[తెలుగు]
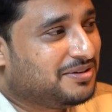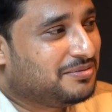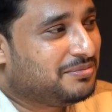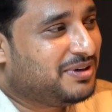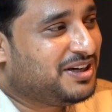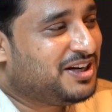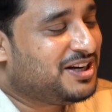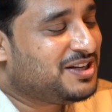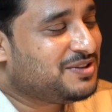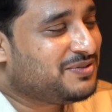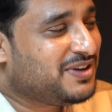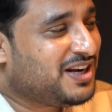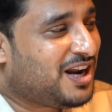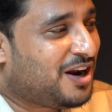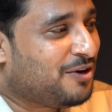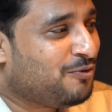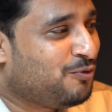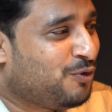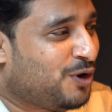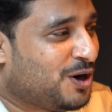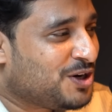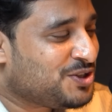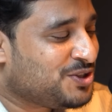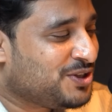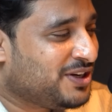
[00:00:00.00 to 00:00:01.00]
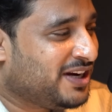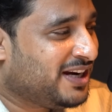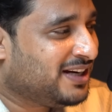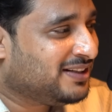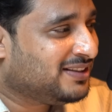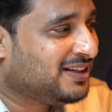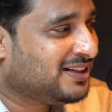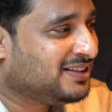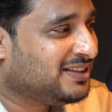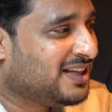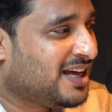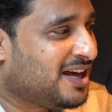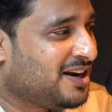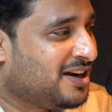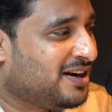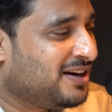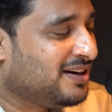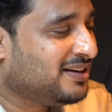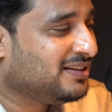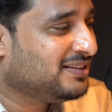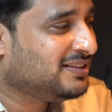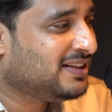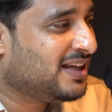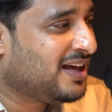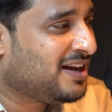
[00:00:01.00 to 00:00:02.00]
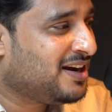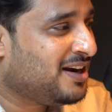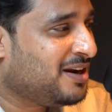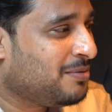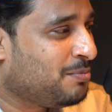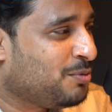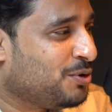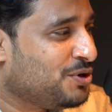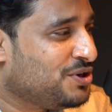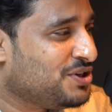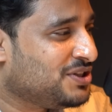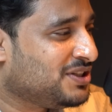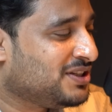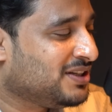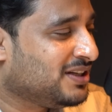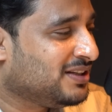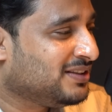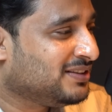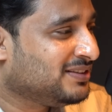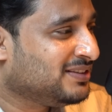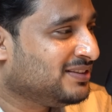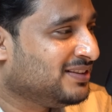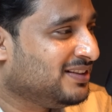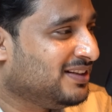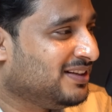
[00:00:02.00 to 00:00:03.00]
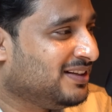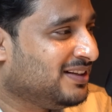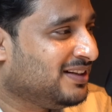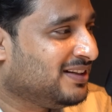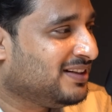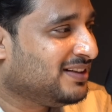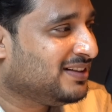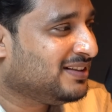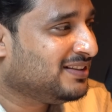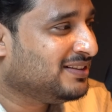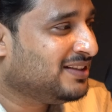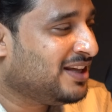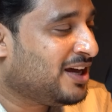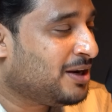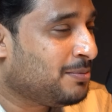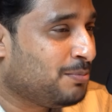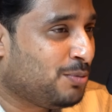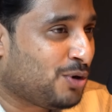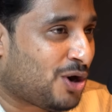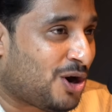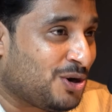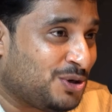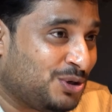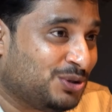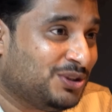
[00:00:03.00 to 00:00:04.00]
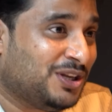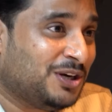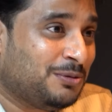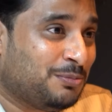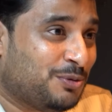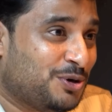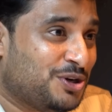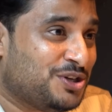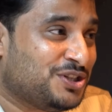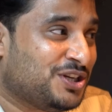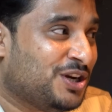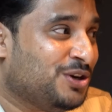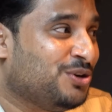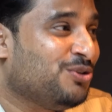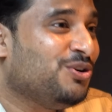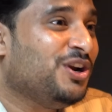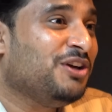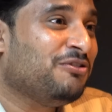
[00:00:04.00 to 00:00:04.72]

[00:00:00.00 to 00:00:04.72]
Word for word: But it is very unfortunate that they are in, they are in a position uh, they are brought to that position to